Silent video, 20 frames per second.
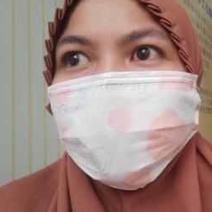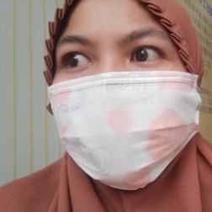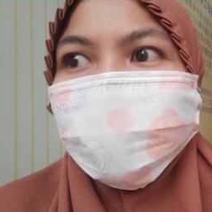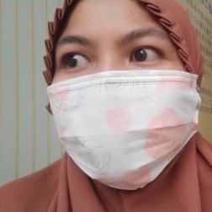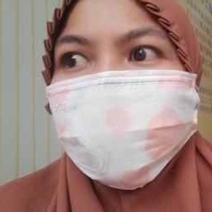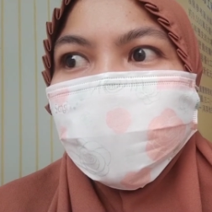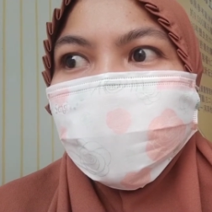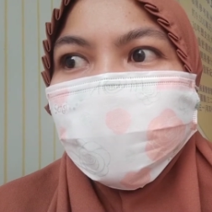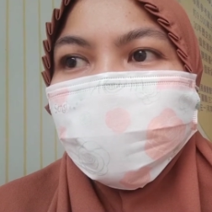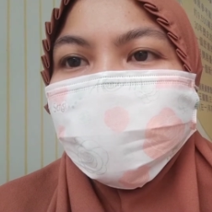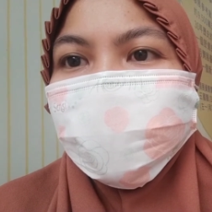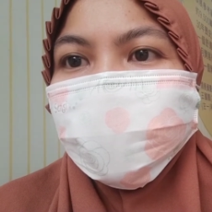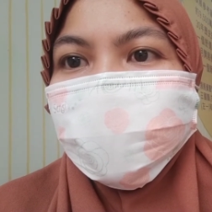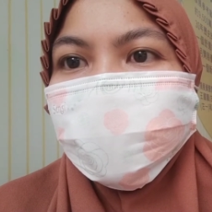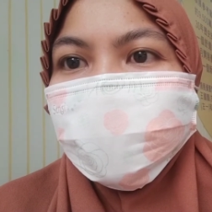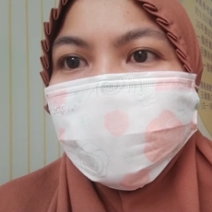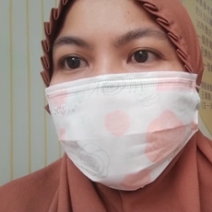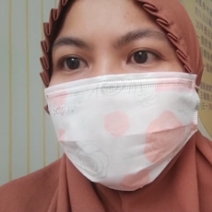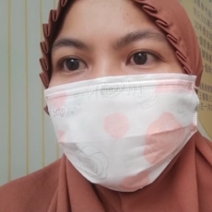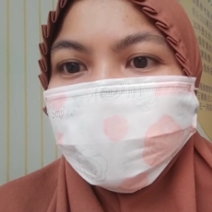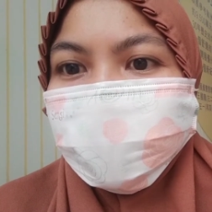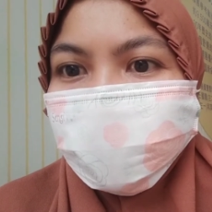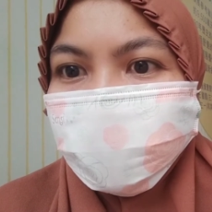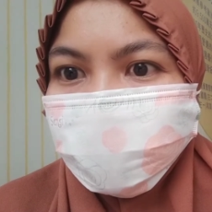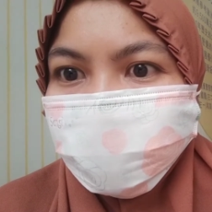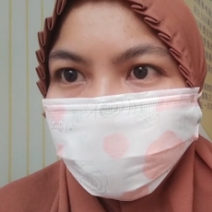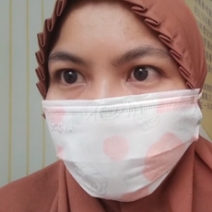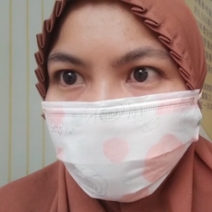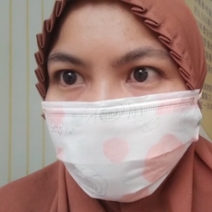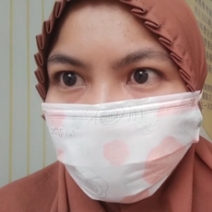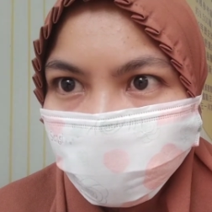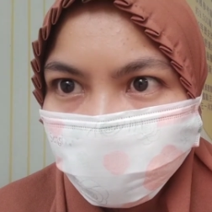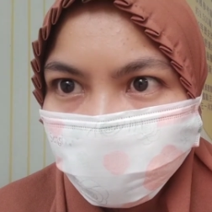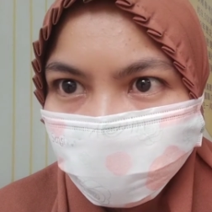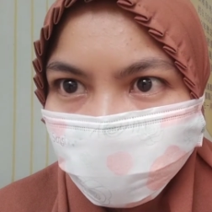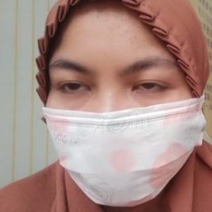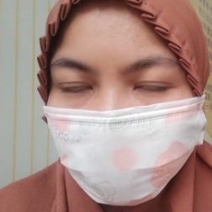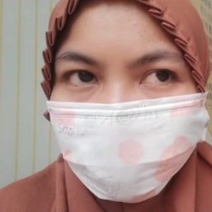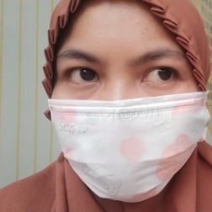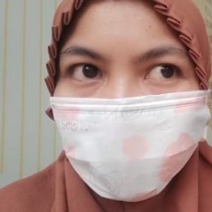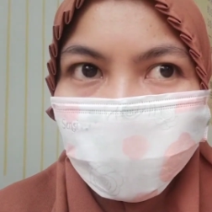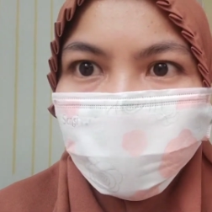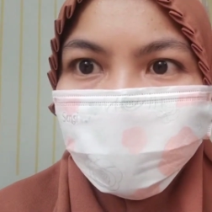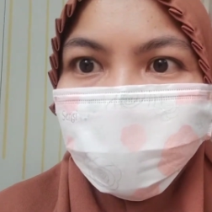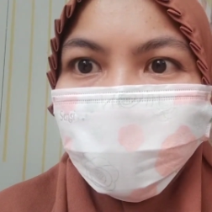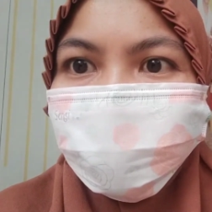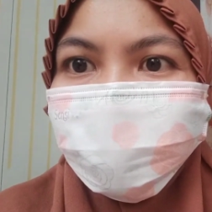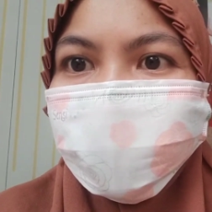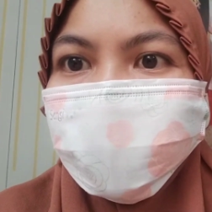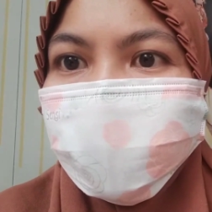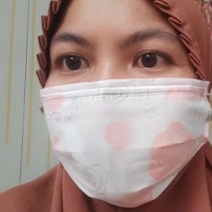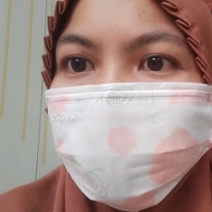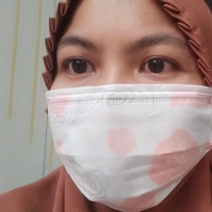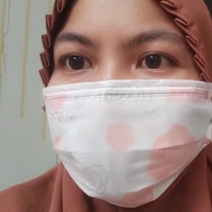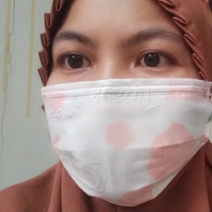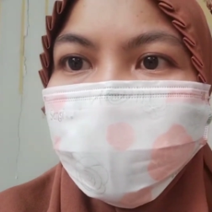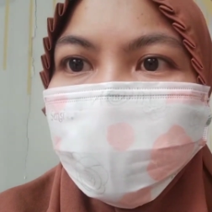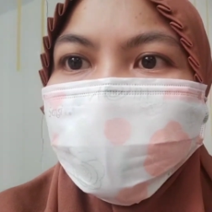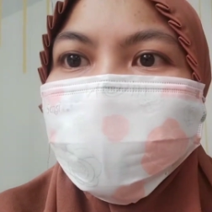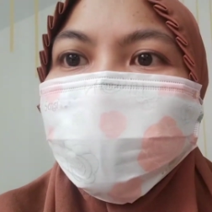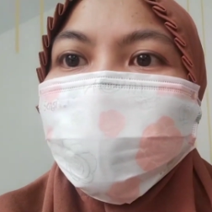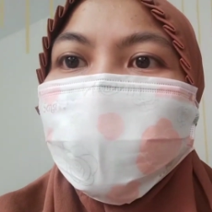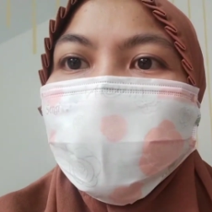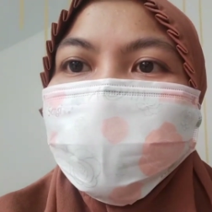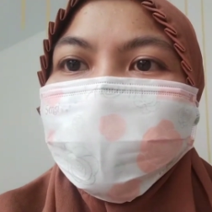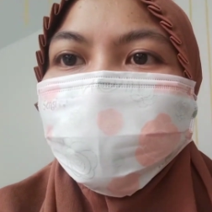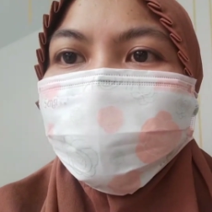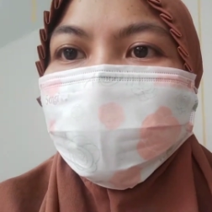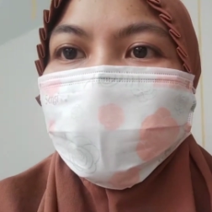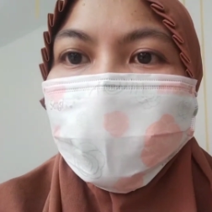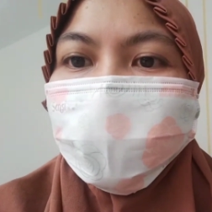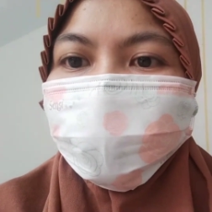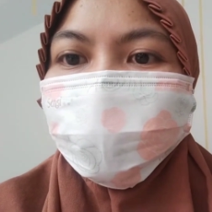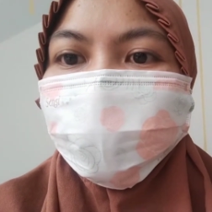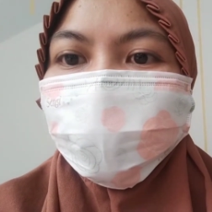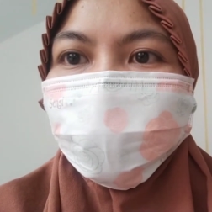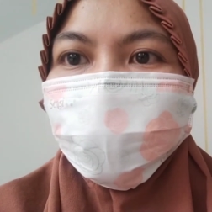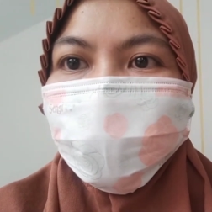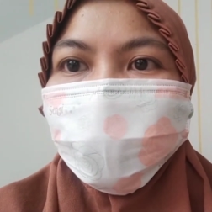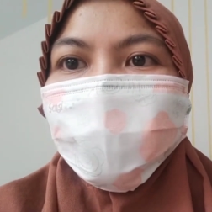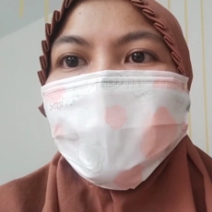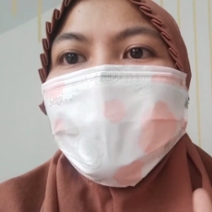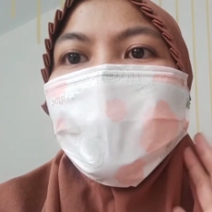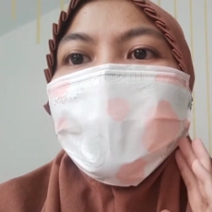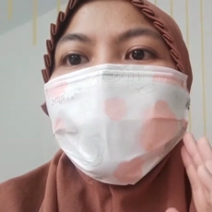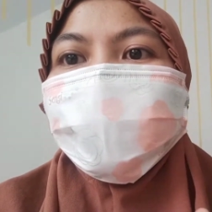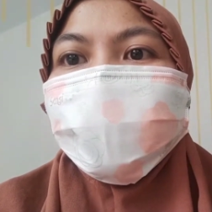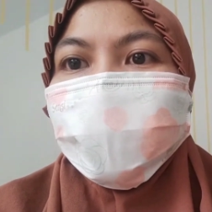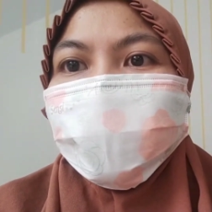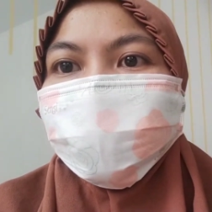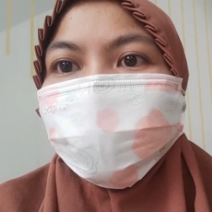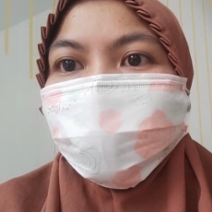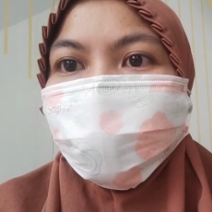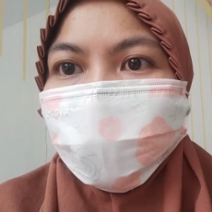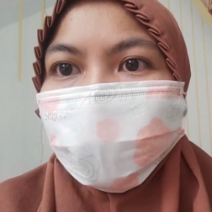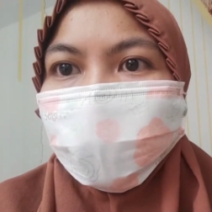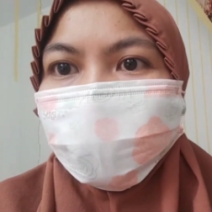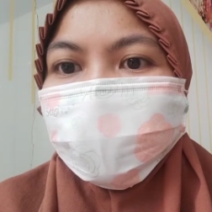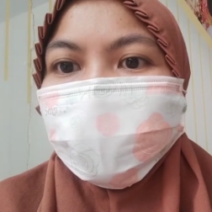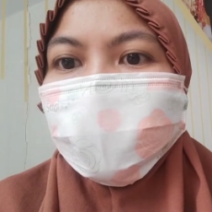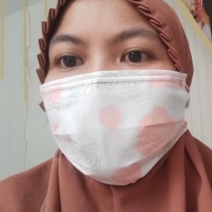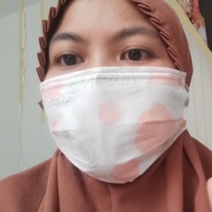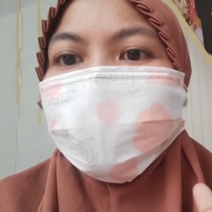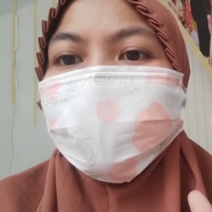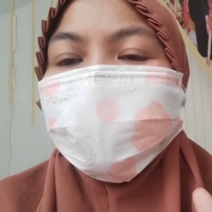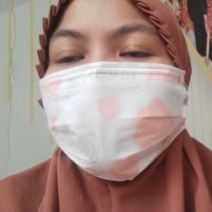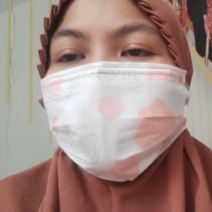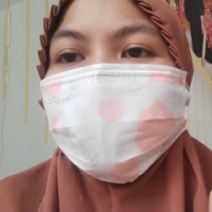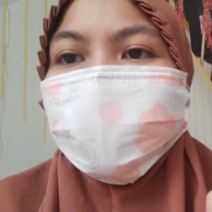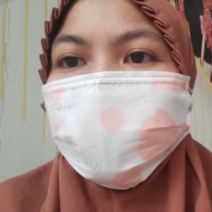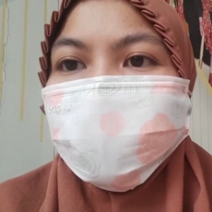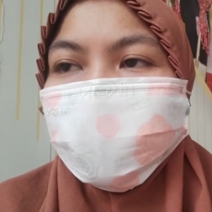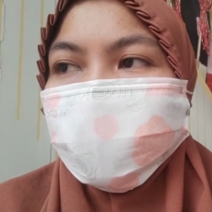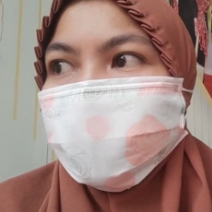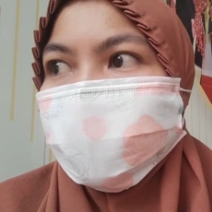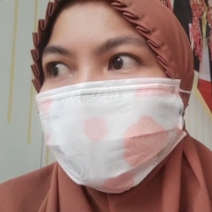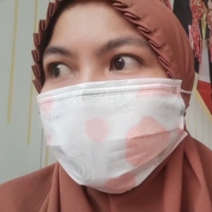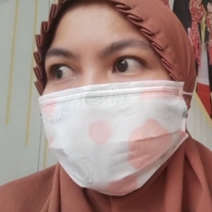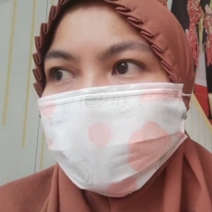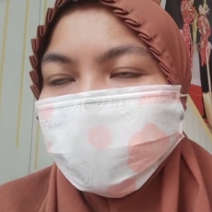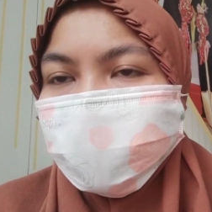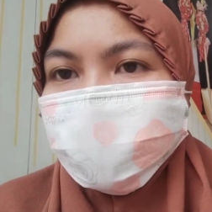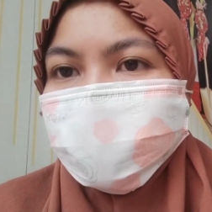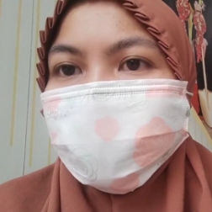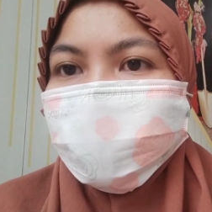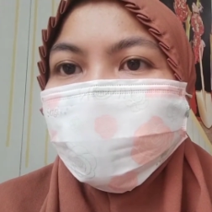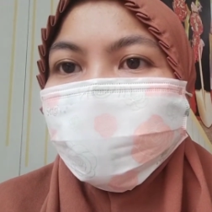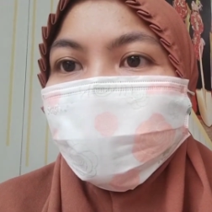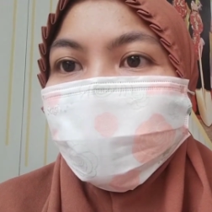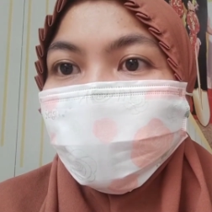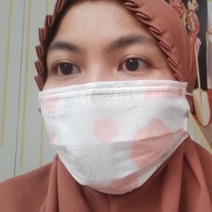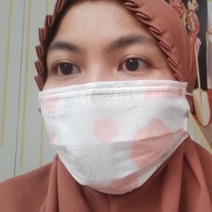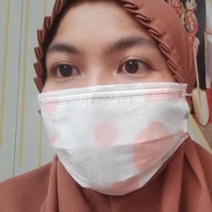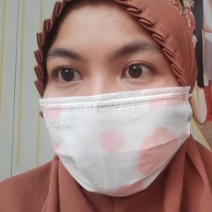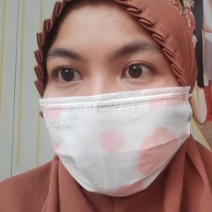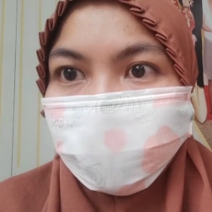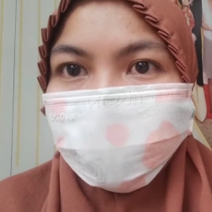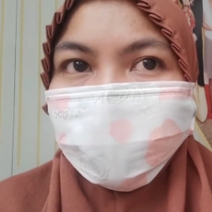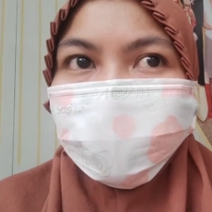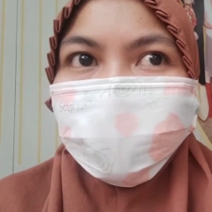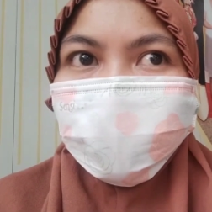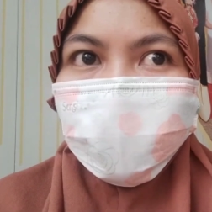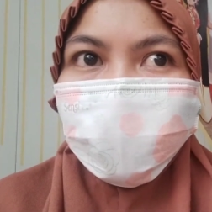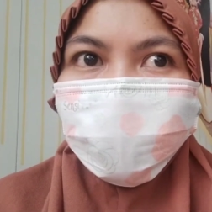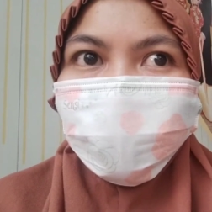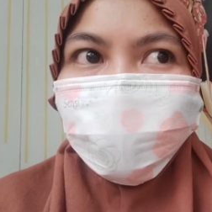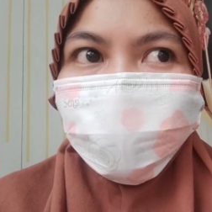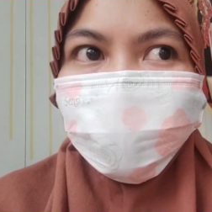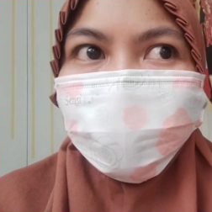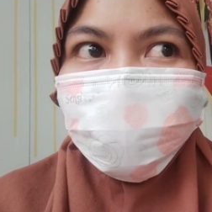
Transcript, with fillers: BMI yang ada di Hongkong Maupun Filipina diwajibkan untuk tes swab dan ini gratis semua ditanggung